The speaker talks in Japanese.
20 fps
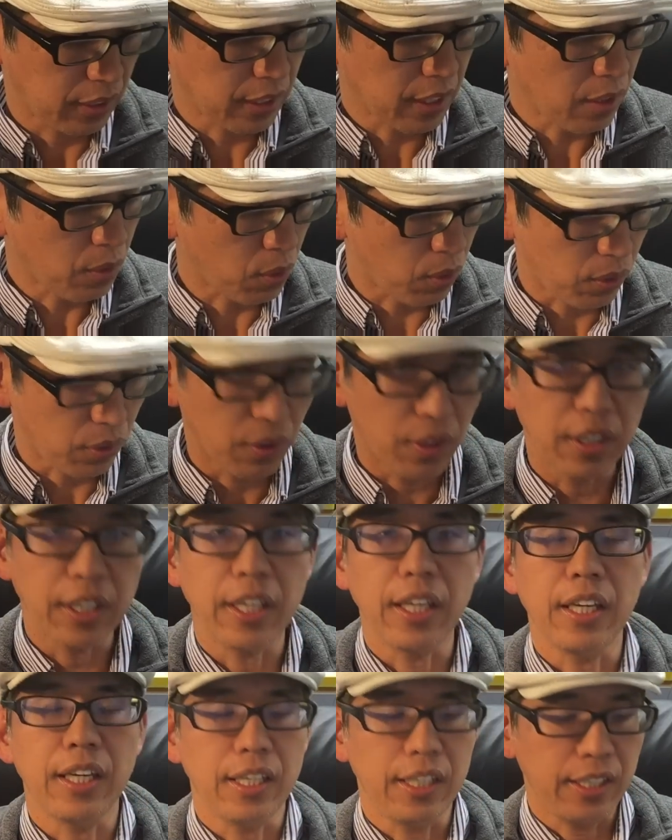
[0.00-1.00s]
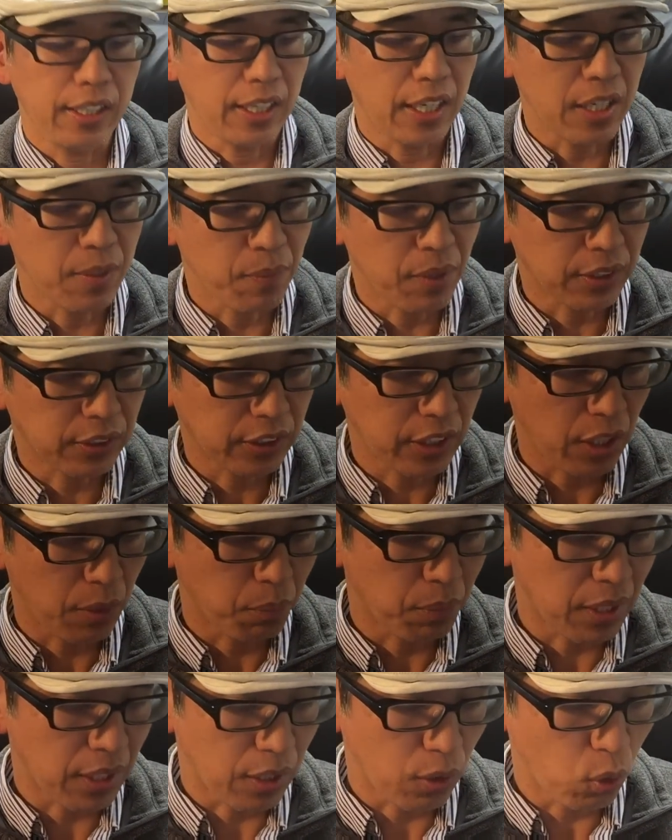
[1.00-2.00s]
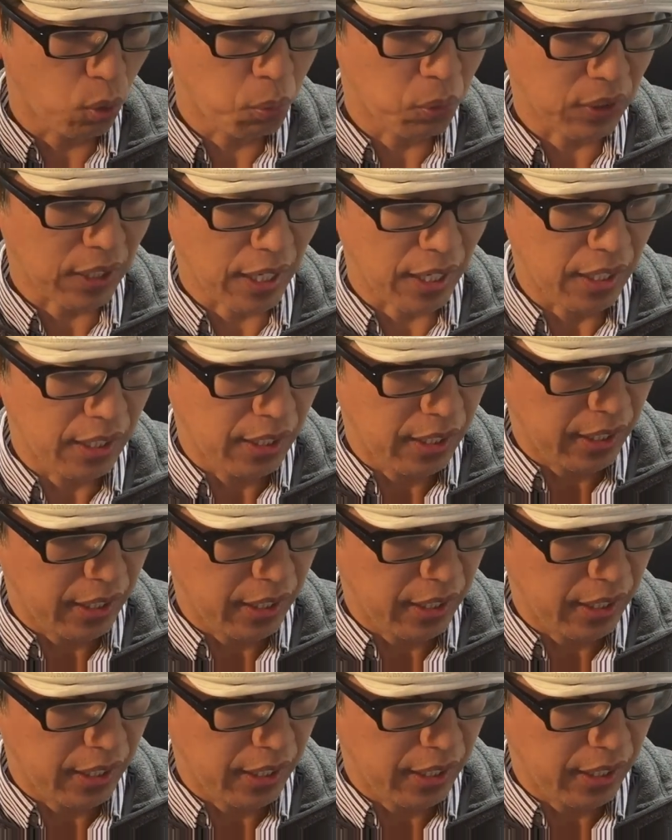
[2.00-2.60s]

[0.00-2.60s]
?1237 本、えー、ありまして、まあ、主な、